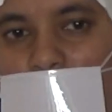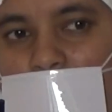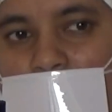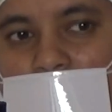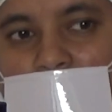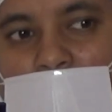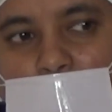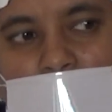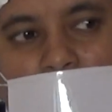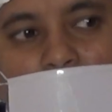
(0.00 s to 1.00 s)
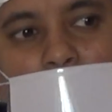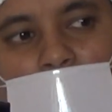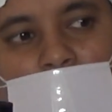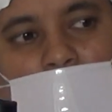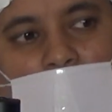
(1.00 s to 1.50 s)
आप देखो किसी आदमी
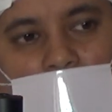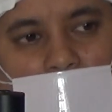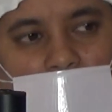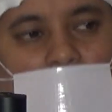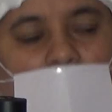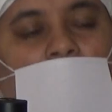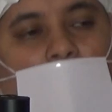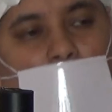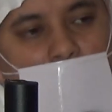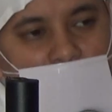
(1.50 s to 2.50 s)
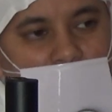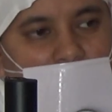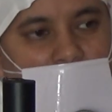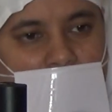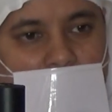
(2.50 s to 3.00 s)
ने आपकी थाली के अंदर या
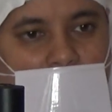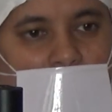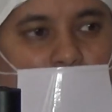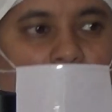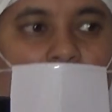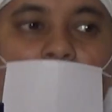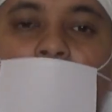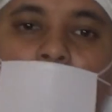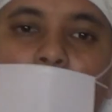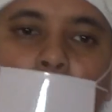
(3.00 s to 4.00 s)
आपकी ज़िंदगी के अंदर में